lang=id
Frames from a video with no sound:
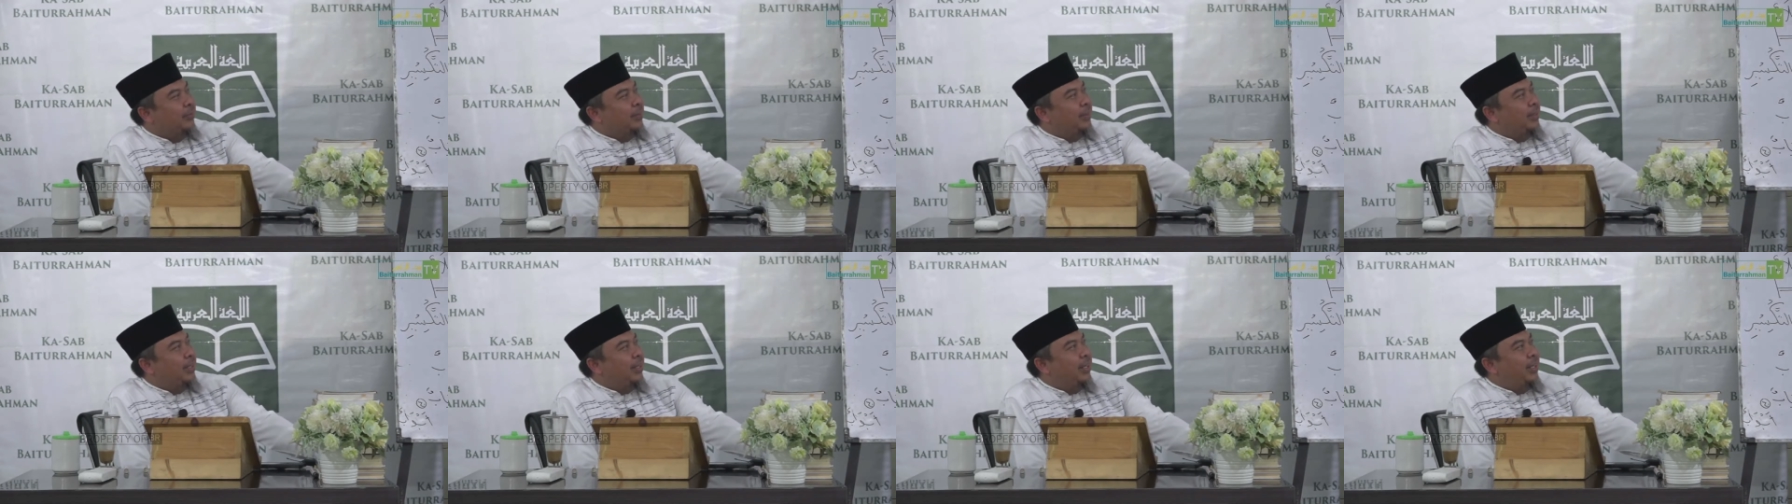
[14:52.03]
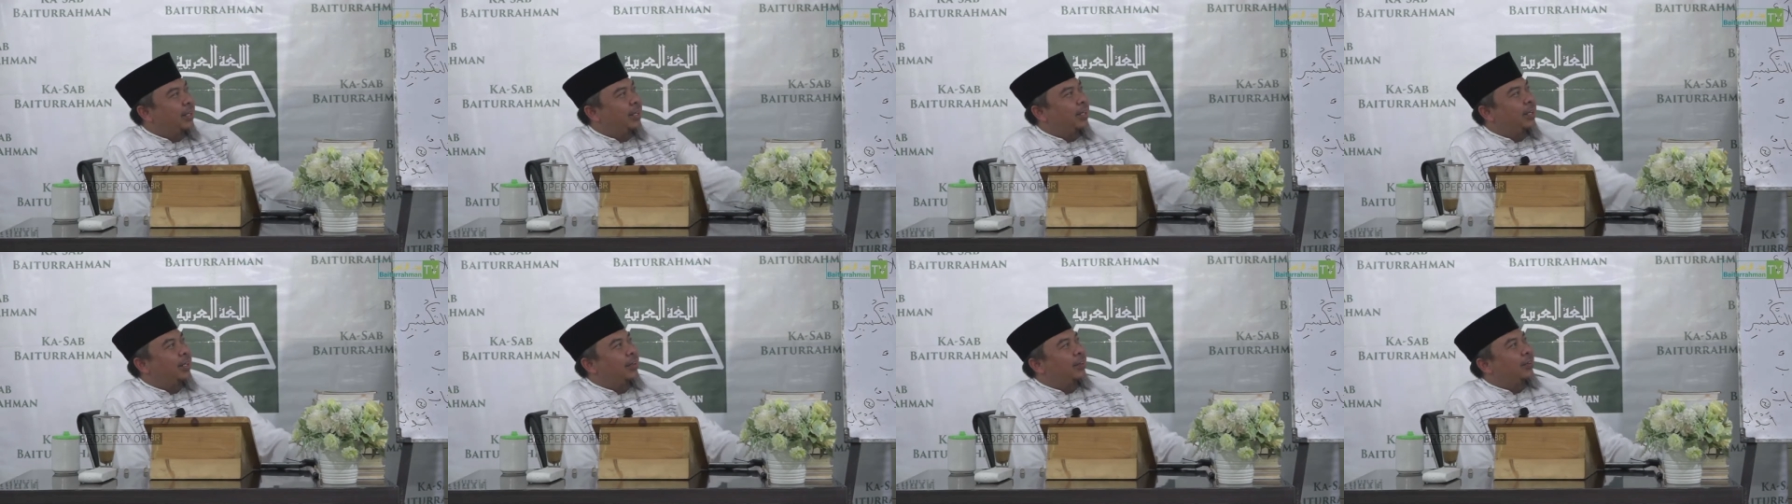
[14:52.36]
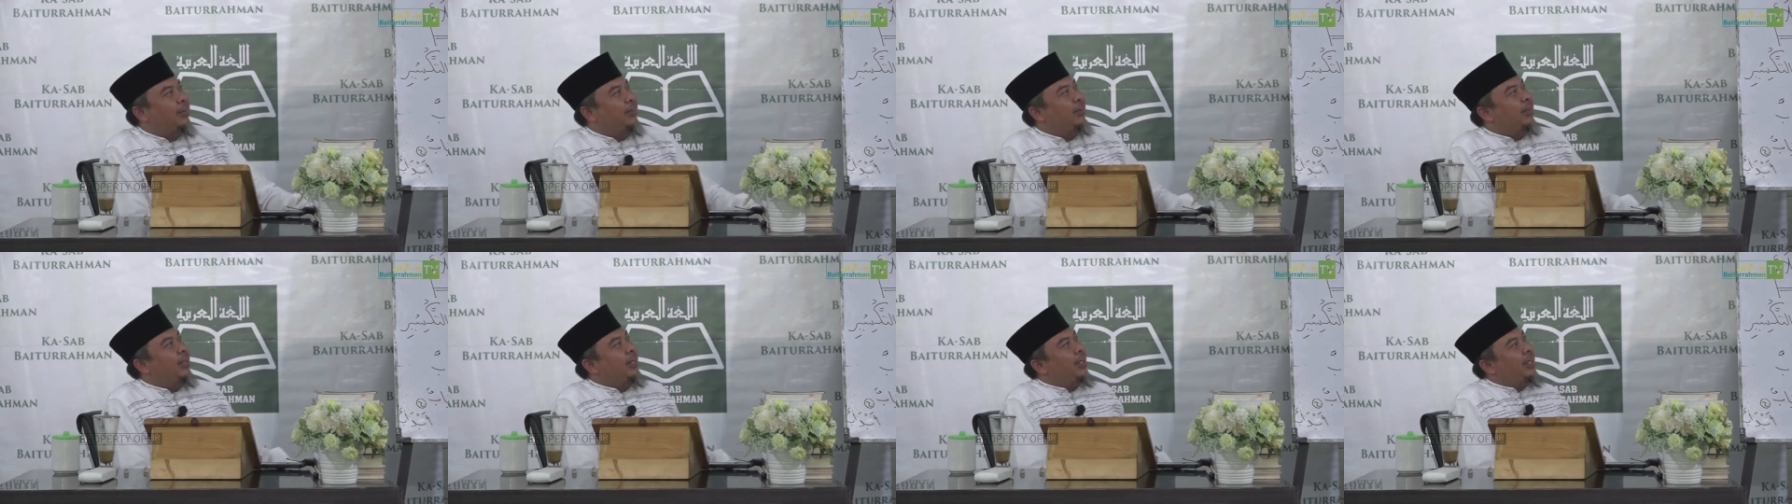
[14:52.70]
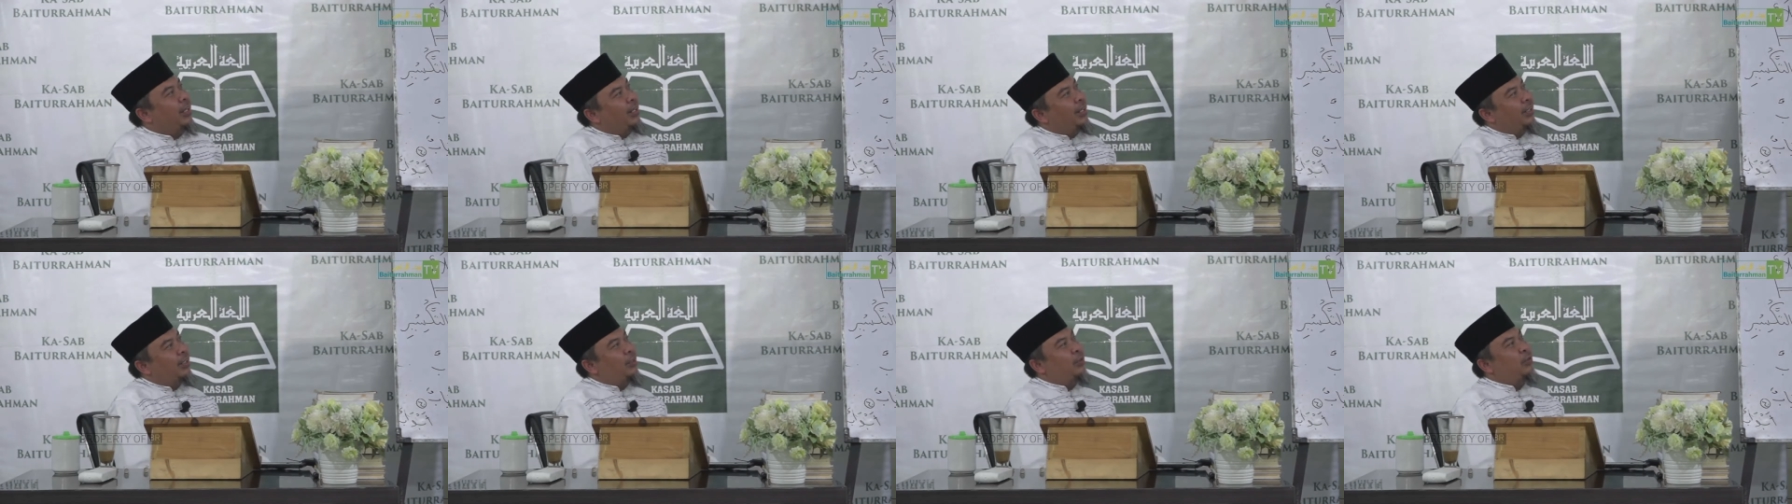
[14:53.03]
Jadi kalau
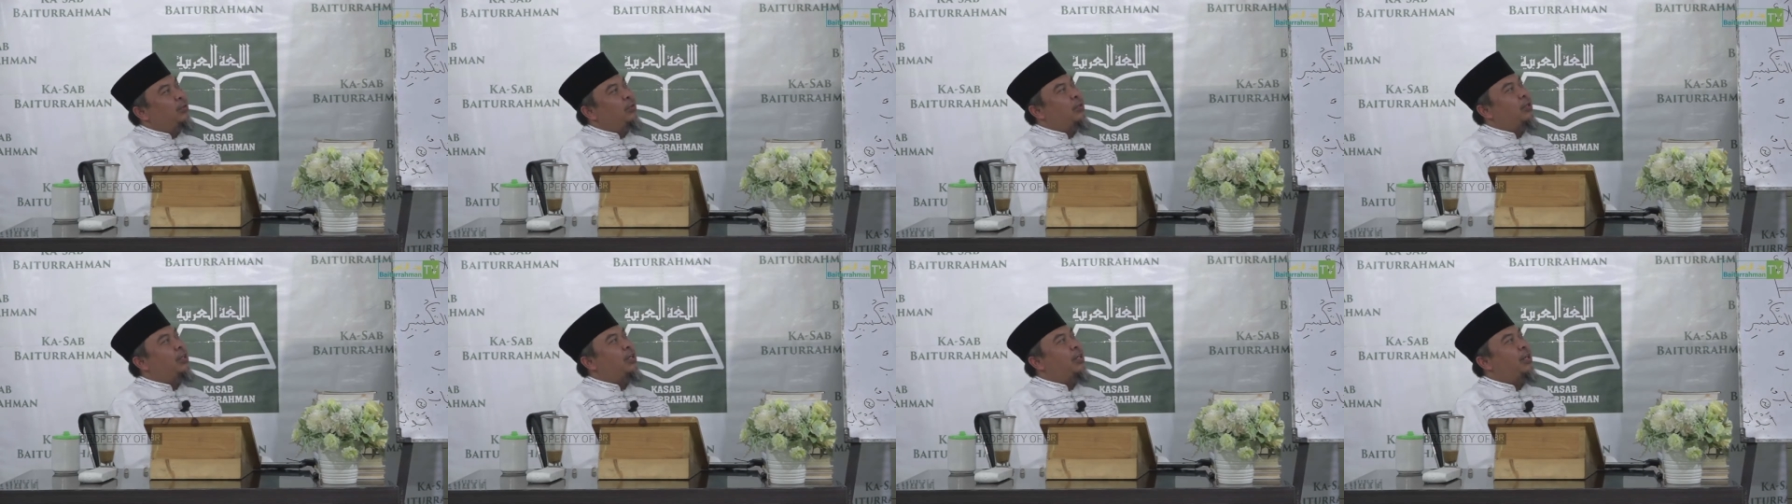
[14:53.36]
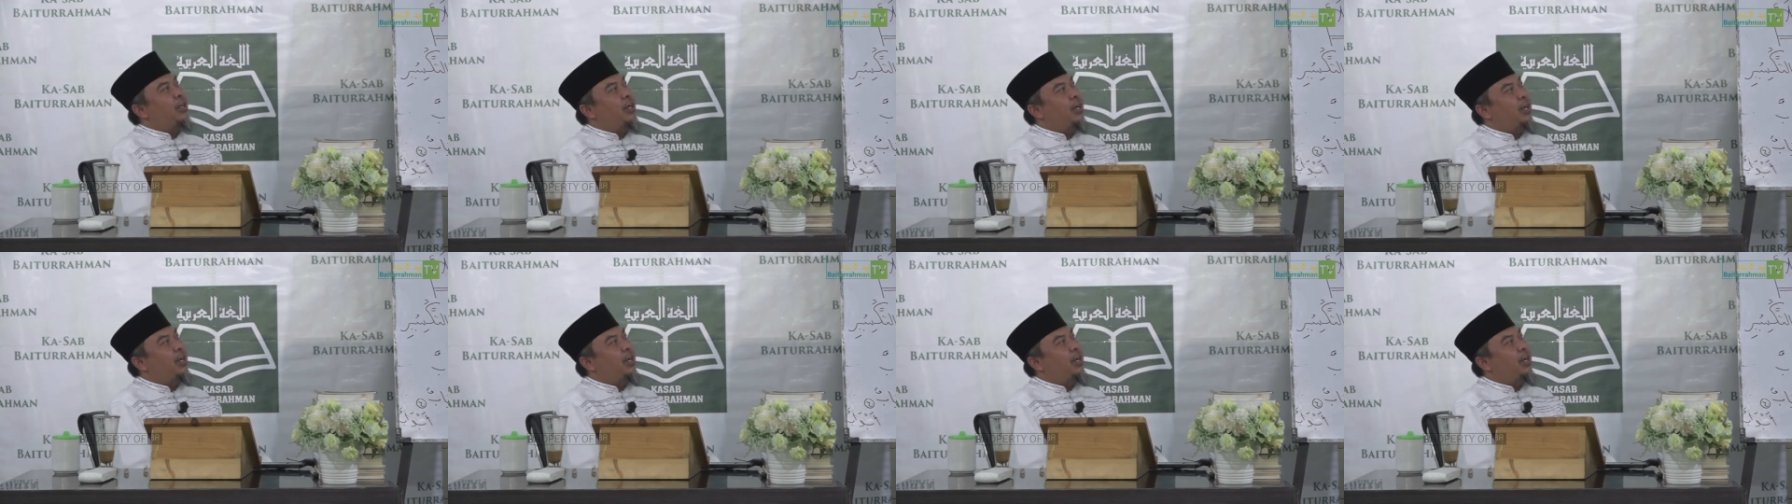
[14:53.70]
lihat nur,